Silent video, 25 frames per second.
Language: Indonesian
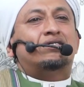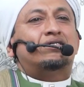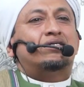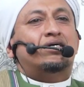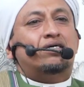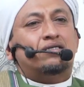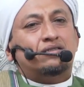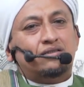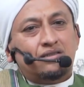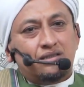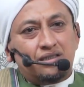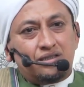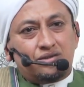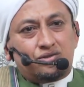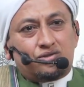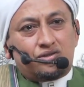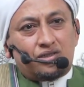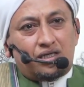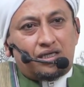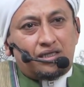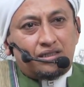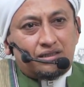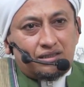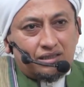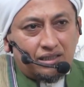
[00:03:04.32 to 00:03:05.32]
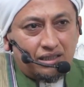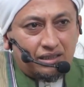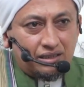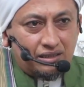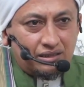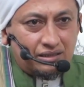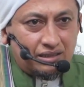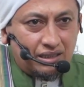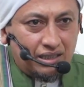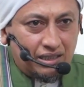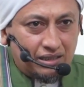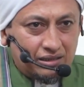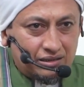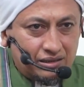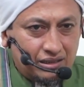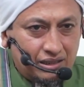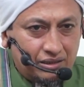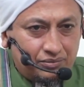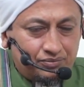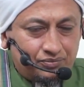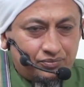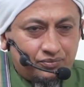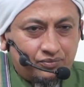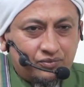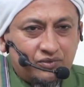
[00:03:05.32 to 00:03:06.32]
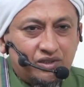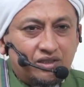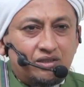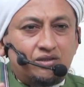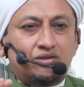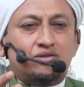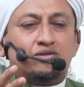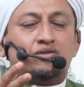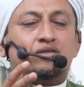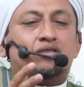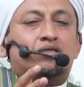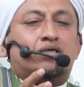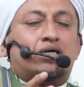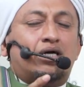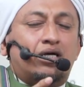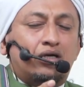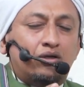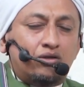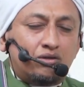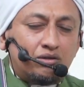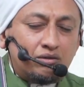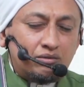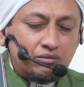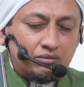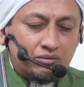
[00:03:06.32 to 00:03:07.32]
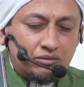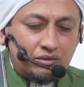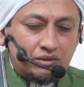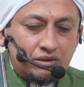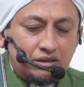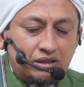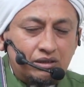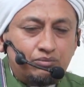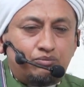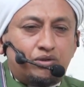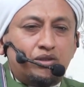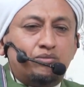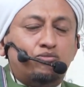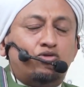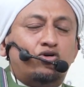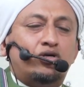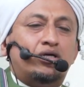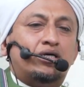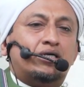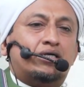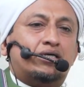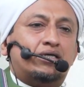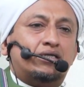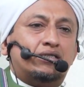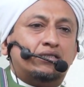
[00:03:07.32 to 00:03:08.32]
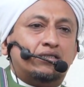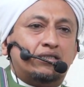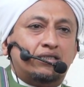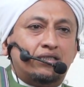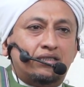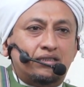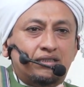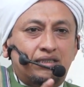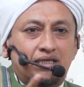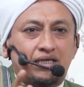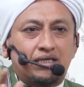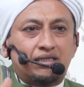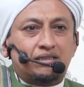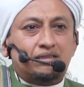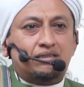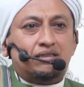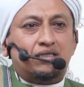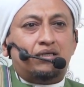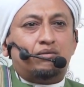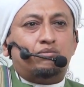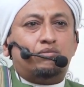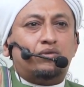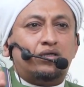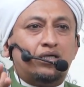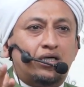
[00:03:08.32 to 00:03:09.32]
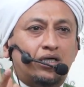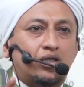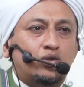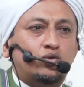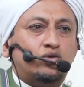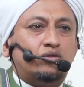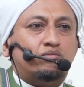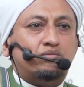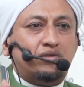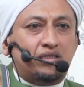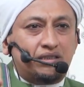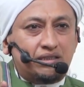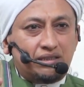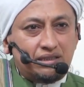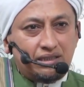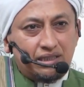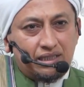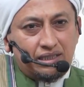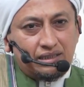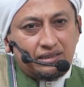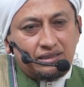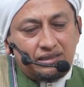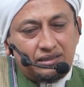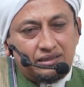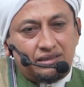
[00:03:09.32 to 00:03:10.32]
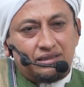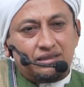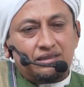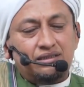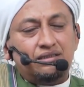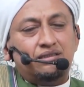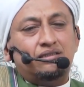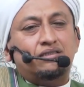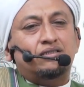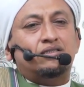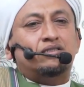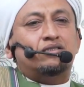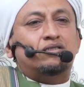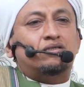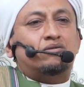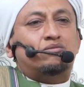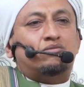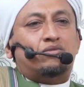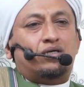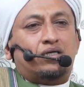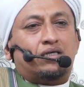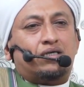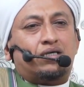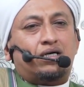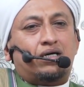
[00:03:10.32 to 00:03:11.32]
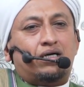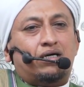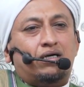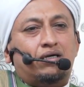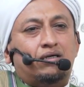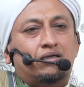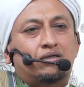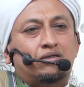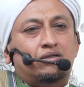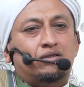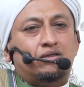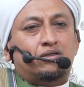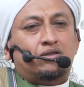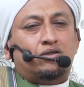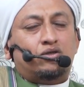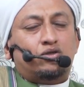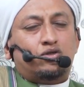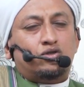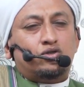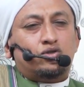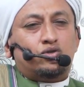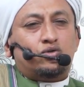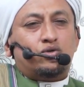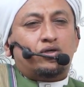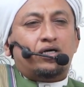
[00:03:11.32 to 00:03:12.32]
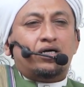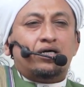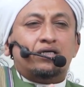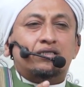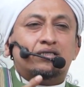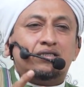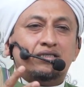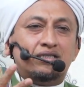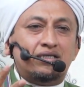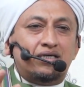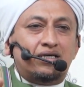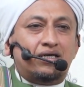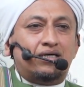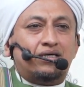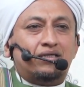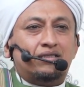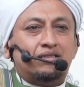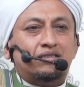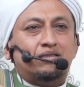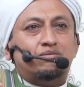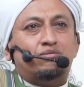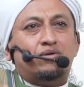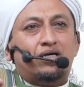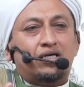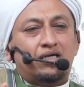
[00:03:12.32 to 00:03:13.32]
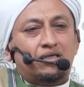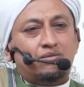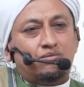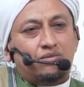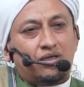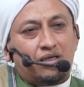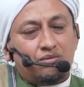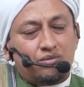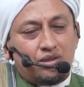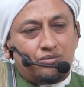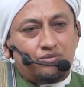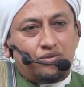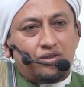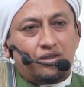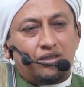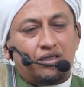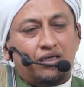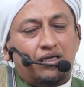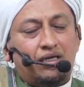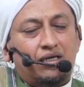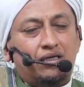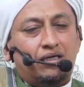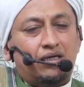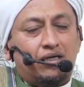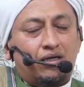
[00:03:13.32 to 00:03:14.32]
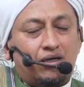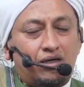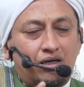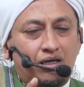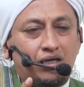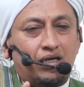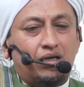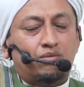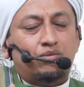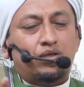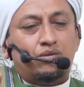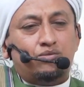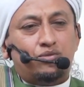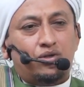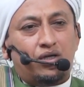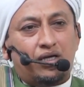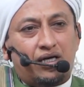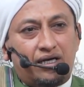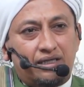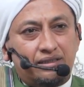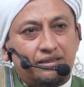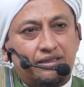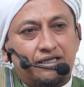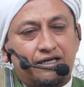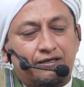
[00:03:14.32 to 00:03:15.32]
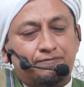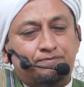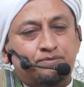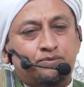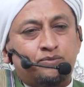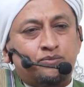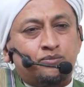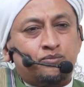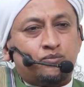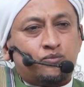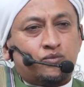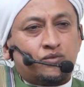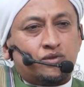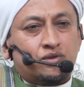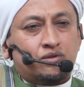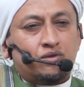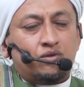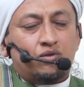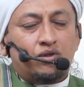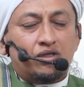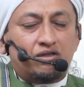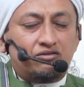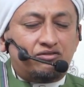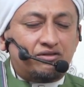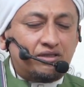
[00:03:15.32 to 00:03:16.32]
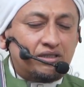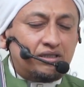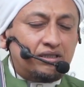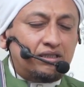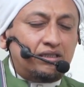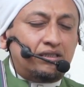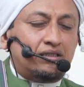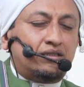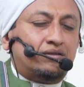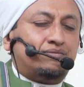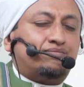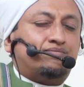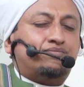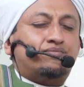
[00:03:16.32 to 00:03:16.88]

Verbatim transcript: Dan insahatil ijazah, kalau diperbolehkan ijazah melalui media ini, maka untuk hadiah di malam Habib Abdullah Khal Habib Abdullah Haddad wal Fagir